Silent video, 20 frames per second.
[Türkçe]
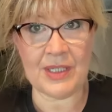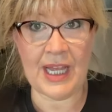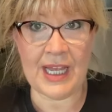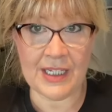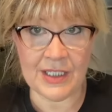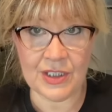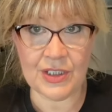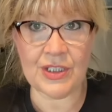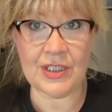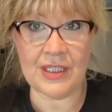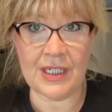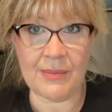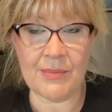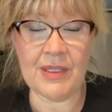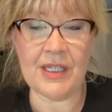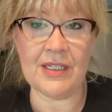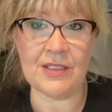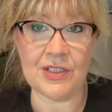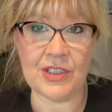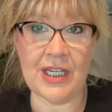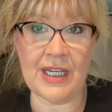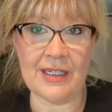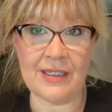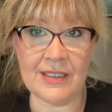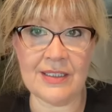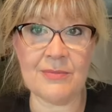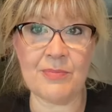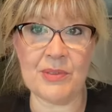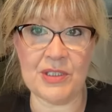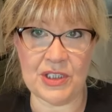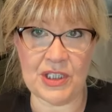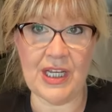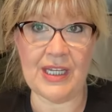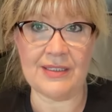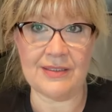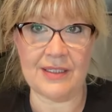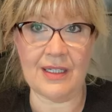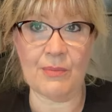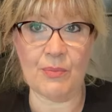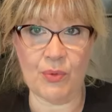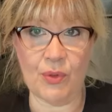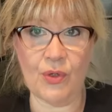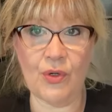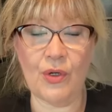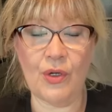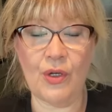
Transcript: Değiştiremeyeceğiniz bir şeyse bu.